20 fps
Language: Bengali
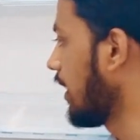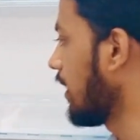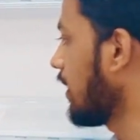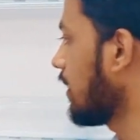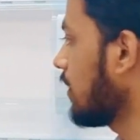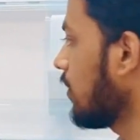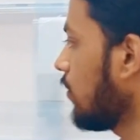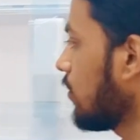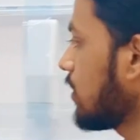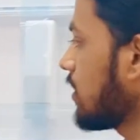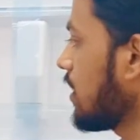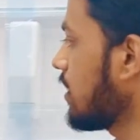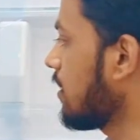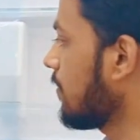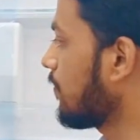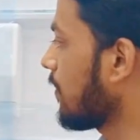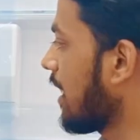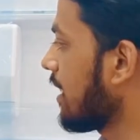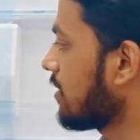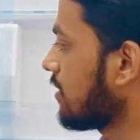এটাতে হচ্ছে যে
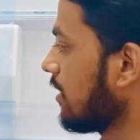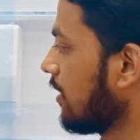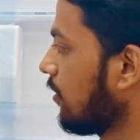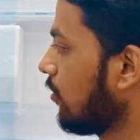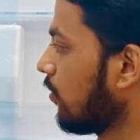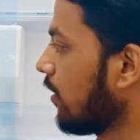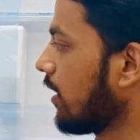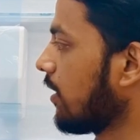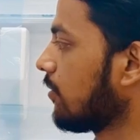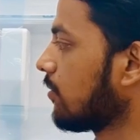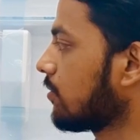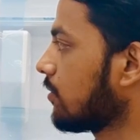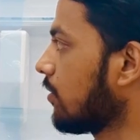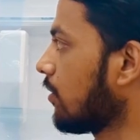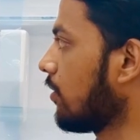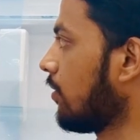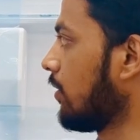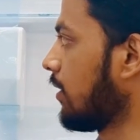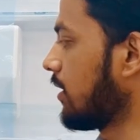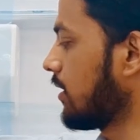প্লাস্টিকগুলো ইউজ
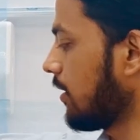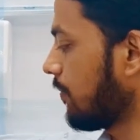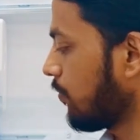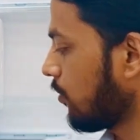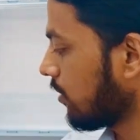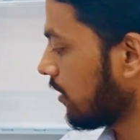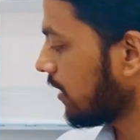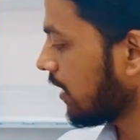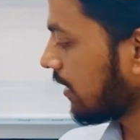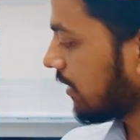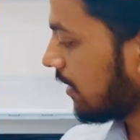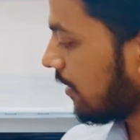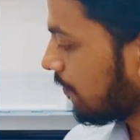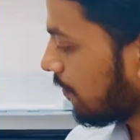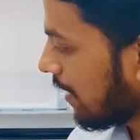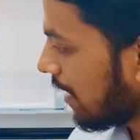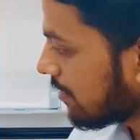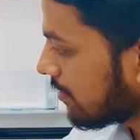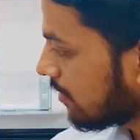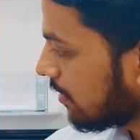করা হয়েছে প্রত্যেকটা
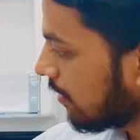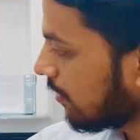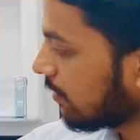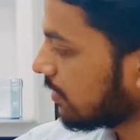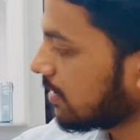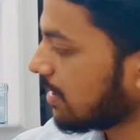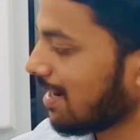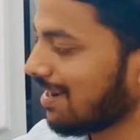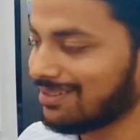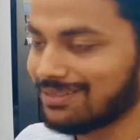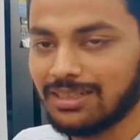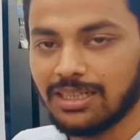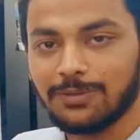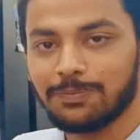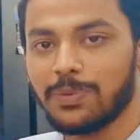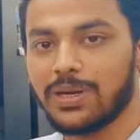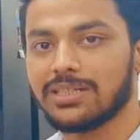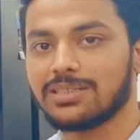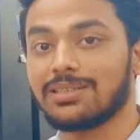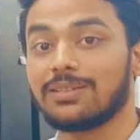প্লাস্টিক হচ্ছে হান্ড্রেড
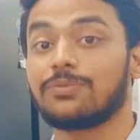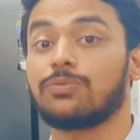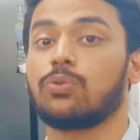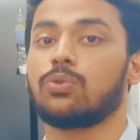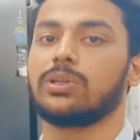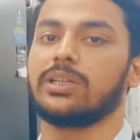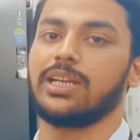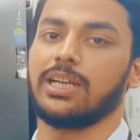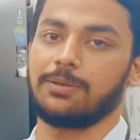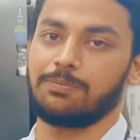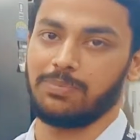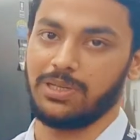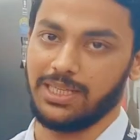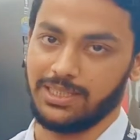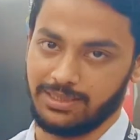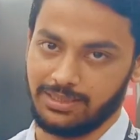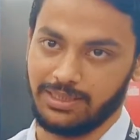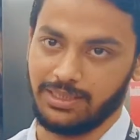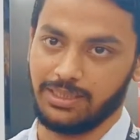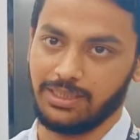পার্সেন্ট ফুড গ্রেড
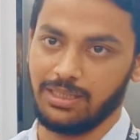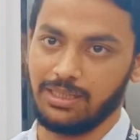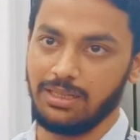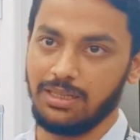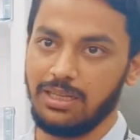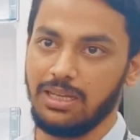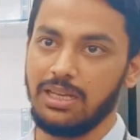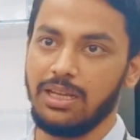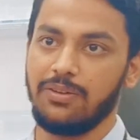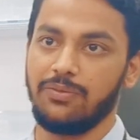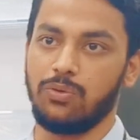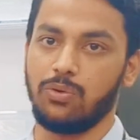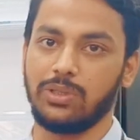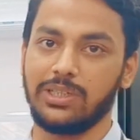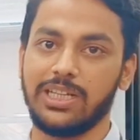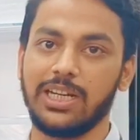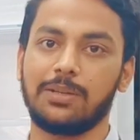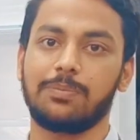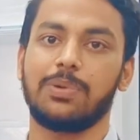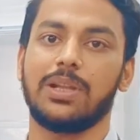প্লাস্টিক ফুড
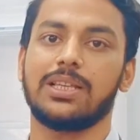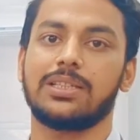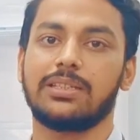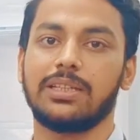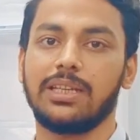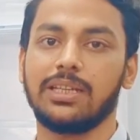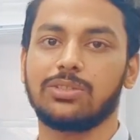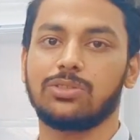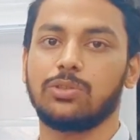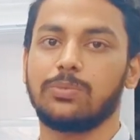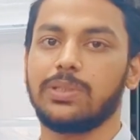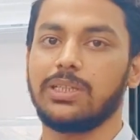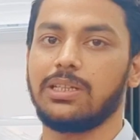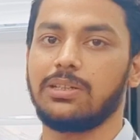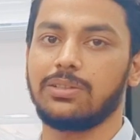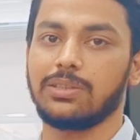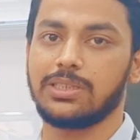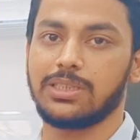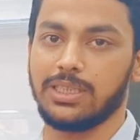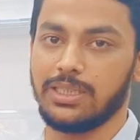গ্রেড প্লাস্টিকের সুবিধা
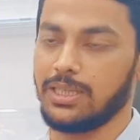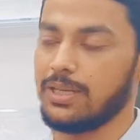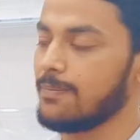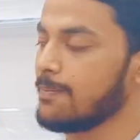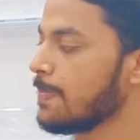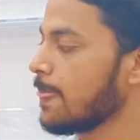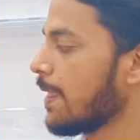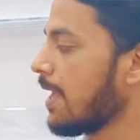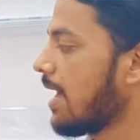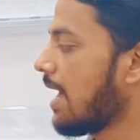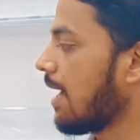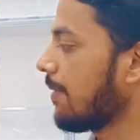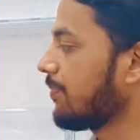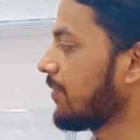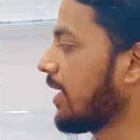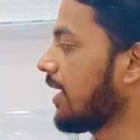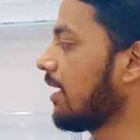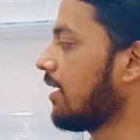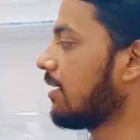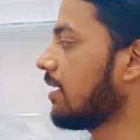হচ্ছে
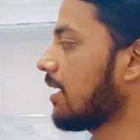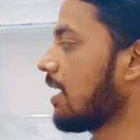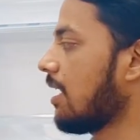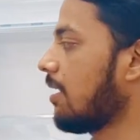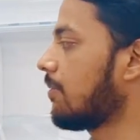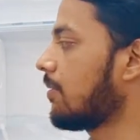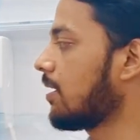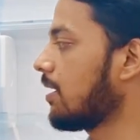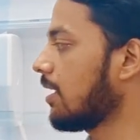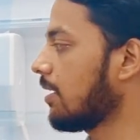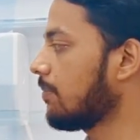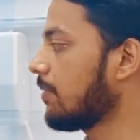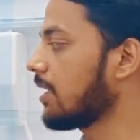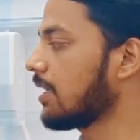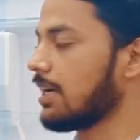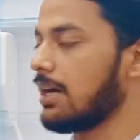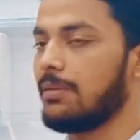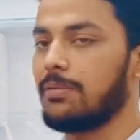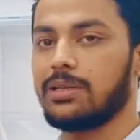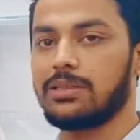আপনি এখানে একটা খাবার রাখবেন
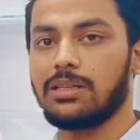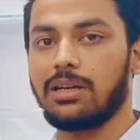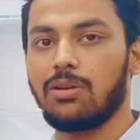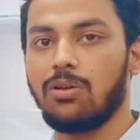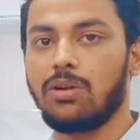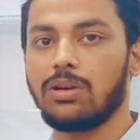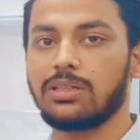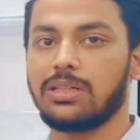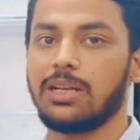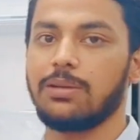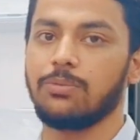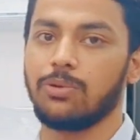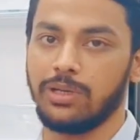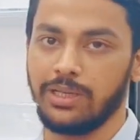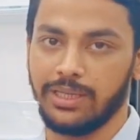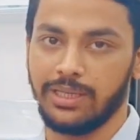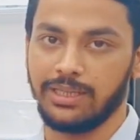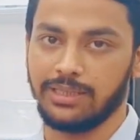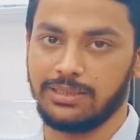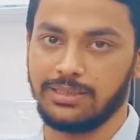খাবারটা লং টাইম
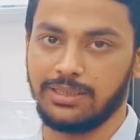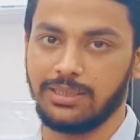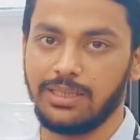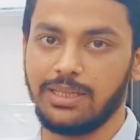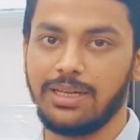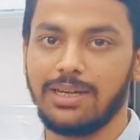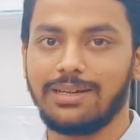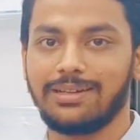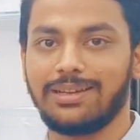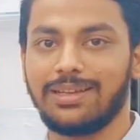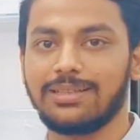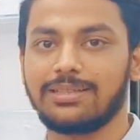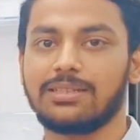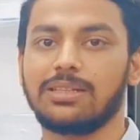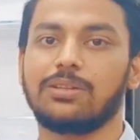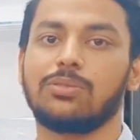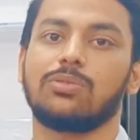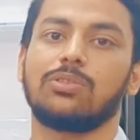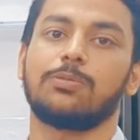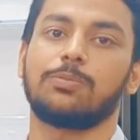হয়ে গেছে
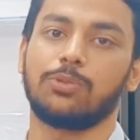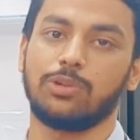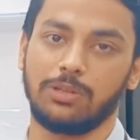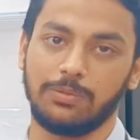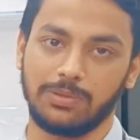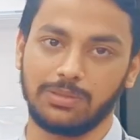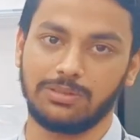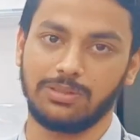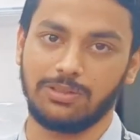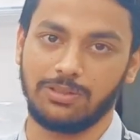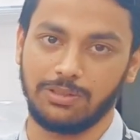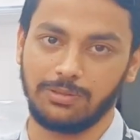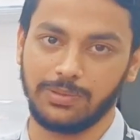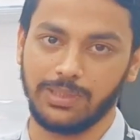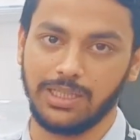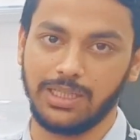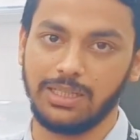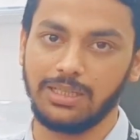টেস্টে কোনো পরিবর্তন হবে